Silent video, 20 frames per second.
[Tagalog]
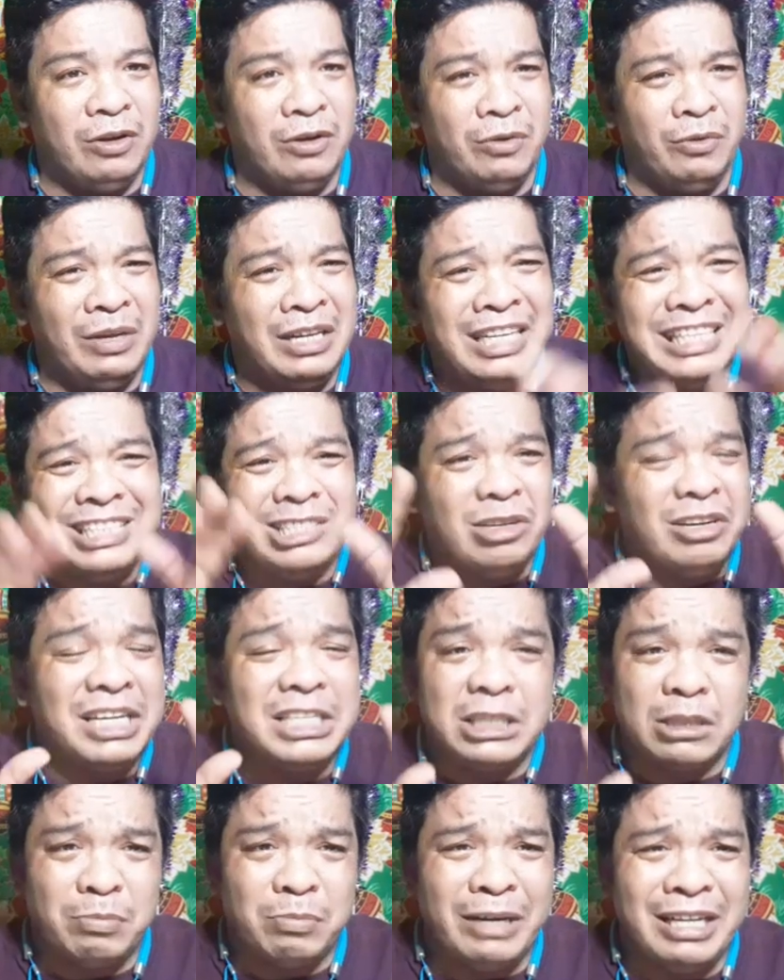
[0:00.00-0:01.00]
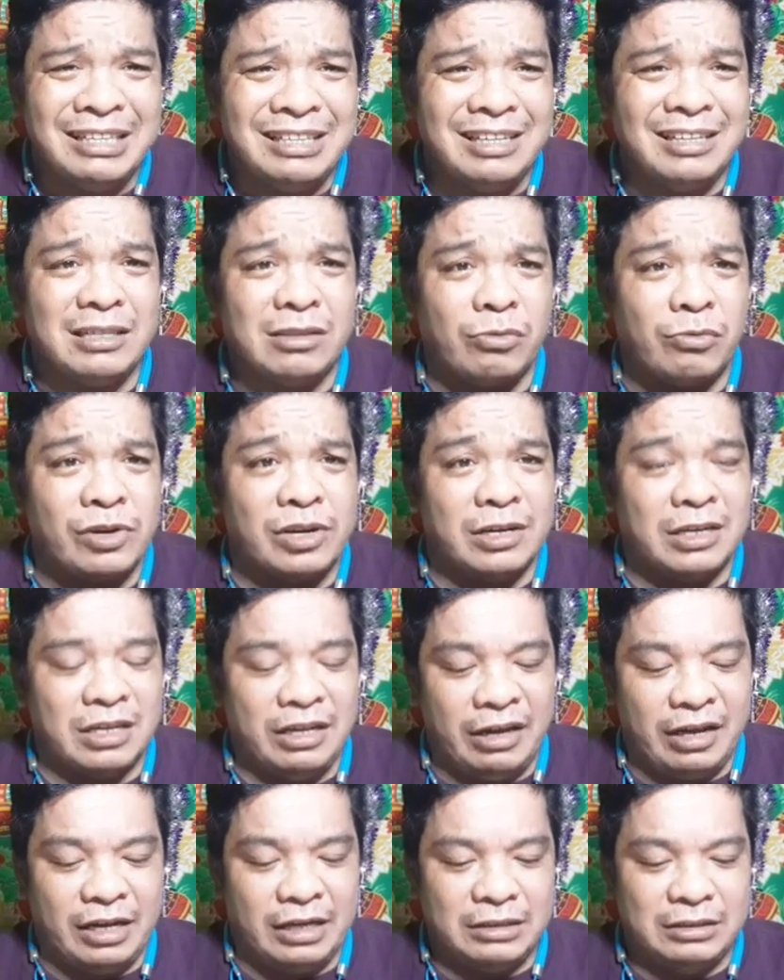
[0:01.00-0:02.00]
We need to explain that word
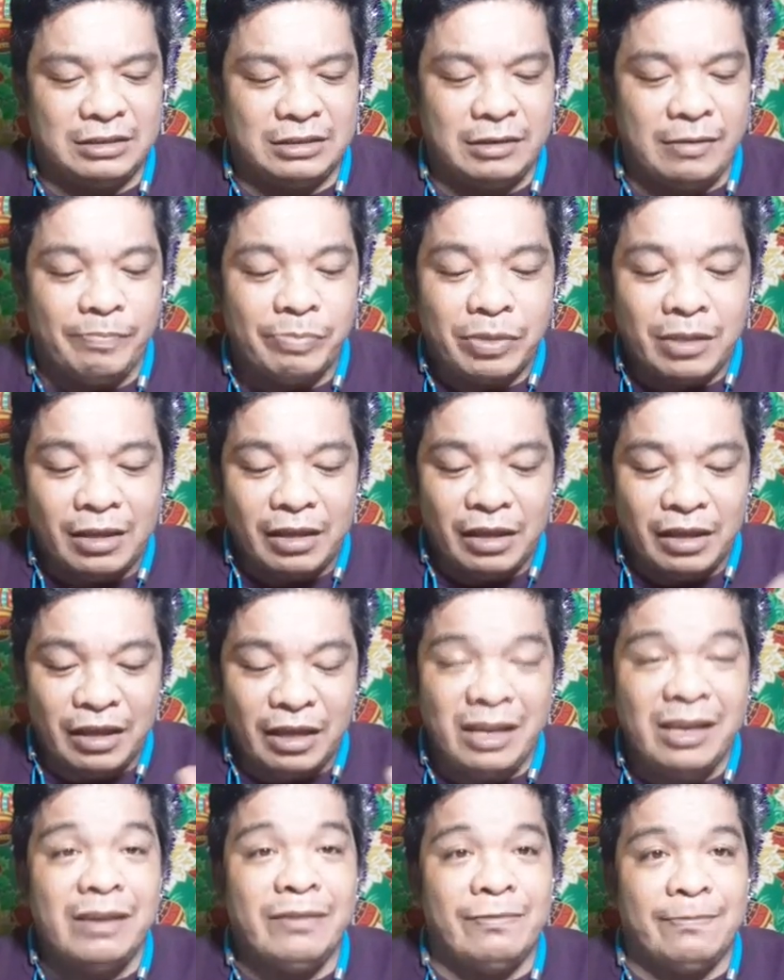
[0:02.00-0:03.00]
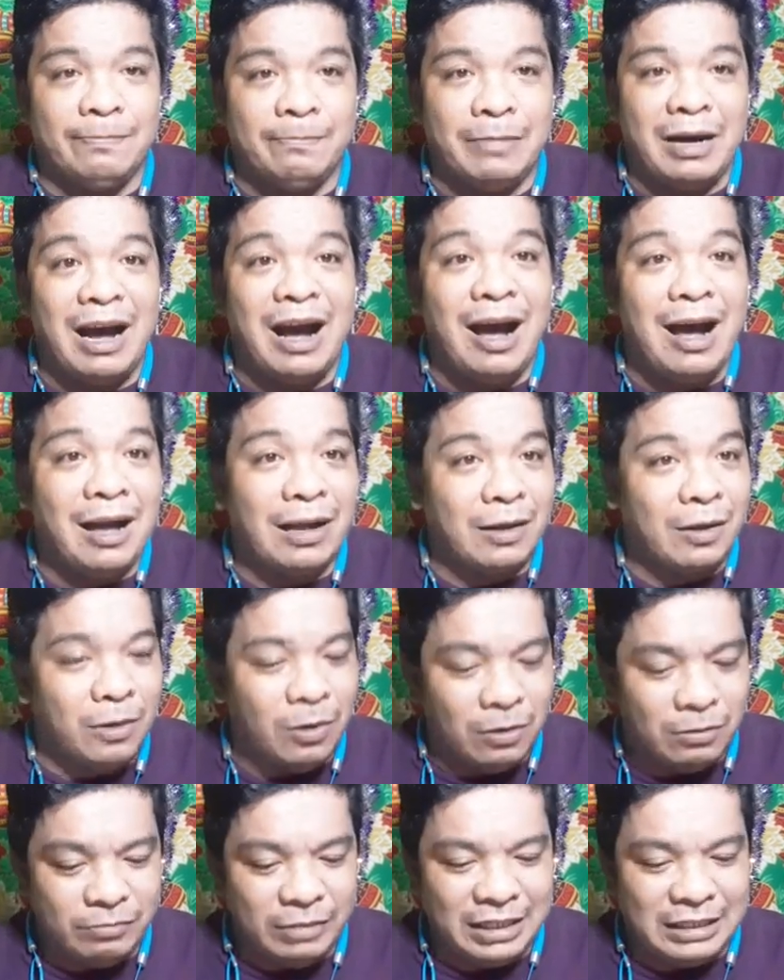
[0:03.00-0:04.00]
guys. If a
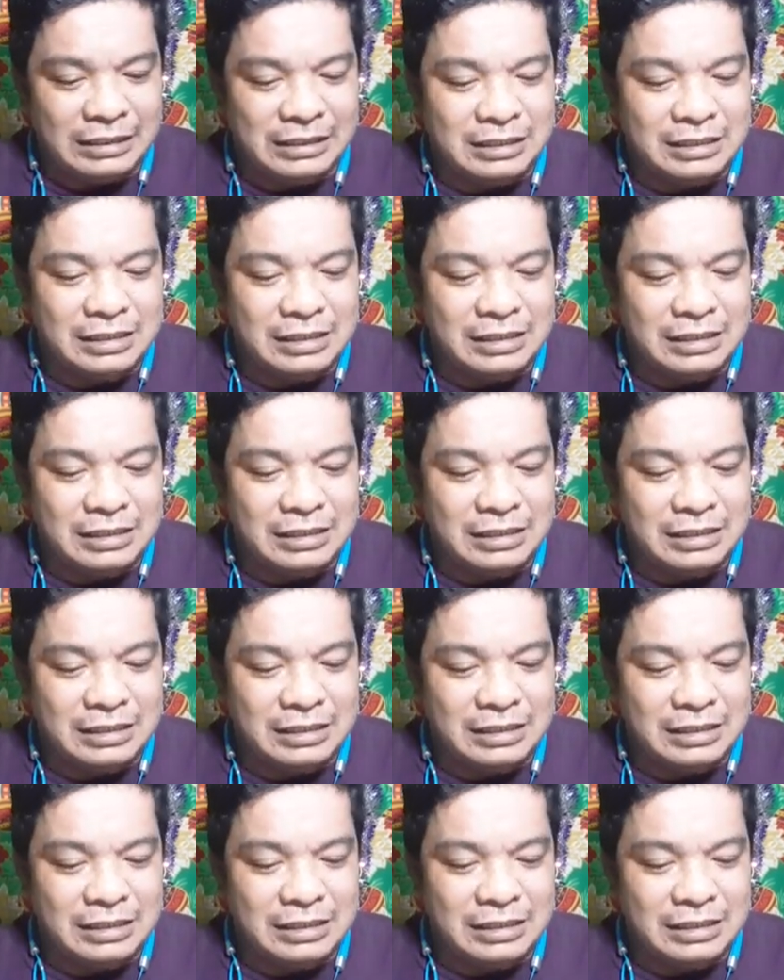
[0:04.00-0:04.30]
comment